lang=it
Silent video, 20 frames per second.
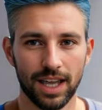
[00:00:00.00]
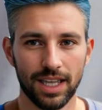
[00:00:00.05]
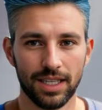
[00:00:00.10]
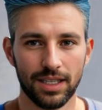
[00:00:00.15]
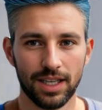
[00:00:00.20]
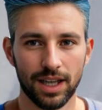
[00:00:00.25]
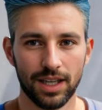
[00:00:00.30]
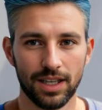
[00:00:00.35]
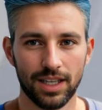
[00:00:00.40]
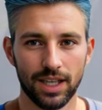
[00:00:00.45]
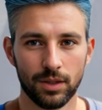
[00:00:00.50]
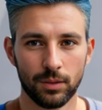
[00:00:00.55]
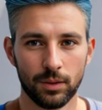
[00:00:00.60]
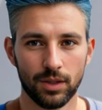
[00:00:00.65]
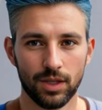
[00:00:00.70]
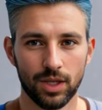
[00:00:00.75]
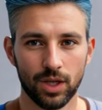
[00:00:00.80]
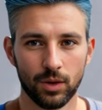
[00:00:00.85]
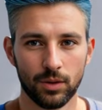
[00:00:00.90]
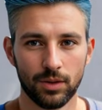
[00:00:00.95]
gli interni
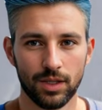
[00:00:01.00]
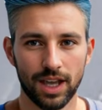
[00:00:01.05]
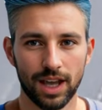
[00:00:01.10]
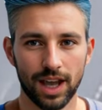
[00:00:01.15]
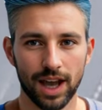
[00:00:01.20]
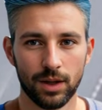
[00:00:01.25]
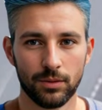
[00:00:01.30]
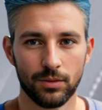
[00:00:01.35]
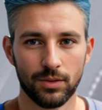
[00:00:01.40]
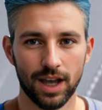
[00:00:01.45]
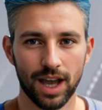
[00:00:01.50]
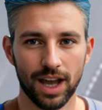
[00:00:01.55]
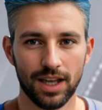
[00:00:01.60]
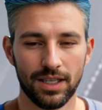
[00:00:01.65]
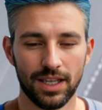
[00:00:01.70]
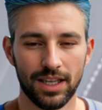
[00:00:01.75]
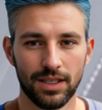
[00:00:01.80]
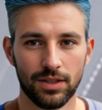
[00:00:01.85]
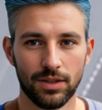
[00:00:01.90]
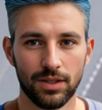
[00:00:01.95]
spaziosi e
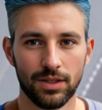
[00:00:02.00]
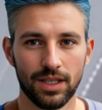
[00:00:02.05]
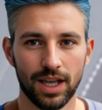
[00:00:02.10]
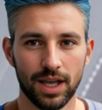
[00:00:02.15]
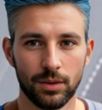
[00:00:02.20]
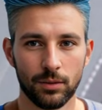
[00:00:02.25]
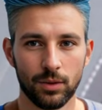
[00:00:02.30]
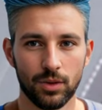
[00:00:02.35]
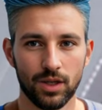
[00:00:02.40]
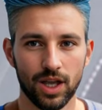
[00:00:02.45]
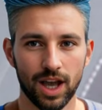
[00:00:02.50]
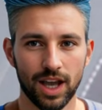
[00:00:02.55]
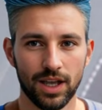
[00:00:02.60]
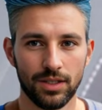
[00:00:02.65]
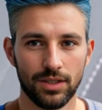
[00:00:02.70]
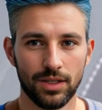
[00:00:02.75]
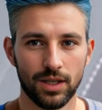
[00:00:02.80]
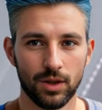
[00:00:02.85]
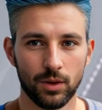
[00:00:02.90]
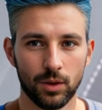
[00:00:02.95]
raffinati ti
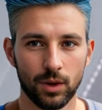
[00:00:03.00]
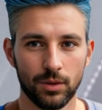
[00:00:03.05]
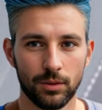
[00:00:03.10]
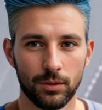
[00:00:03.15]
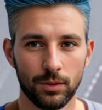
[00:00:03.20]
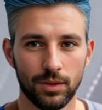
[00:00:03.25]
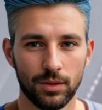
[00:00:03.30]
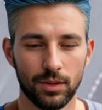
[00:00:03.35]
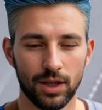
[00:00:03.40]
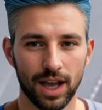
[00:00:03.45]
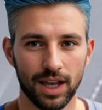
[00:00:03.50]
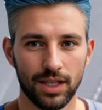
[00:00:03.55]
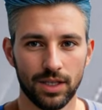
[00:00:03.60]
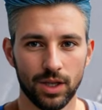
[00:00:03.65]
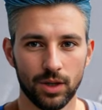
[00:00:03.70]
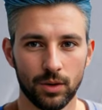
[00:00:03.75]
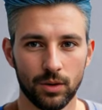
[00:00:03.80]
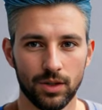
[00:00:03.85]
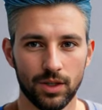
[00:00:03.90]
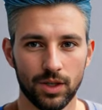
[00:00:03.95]
avvolgeranno in un'atmosfera di
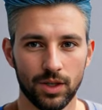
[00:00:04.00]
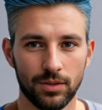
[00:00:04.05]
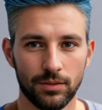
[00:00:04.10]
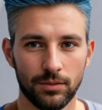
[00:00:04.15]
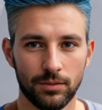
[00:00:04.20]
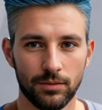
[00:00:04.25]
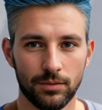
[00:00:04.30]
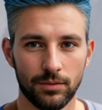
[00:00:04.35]
lusso.